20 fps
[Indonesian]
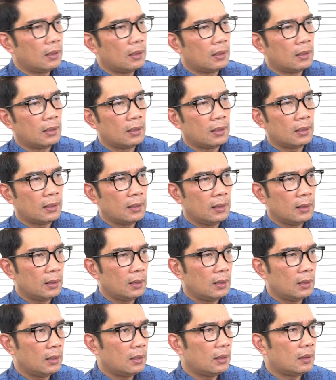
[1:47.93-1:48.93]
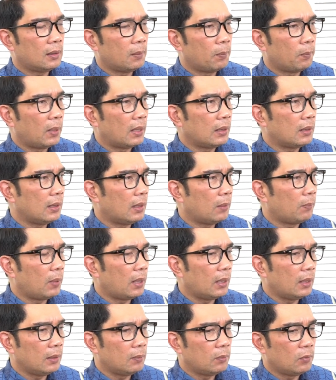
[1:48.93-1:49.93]
uh, di tempat yang
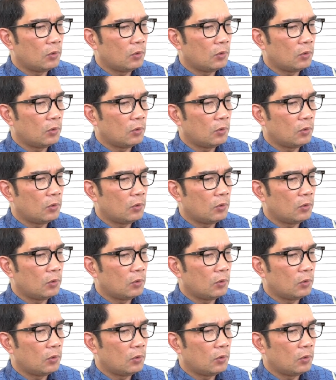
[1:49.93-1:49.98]
paling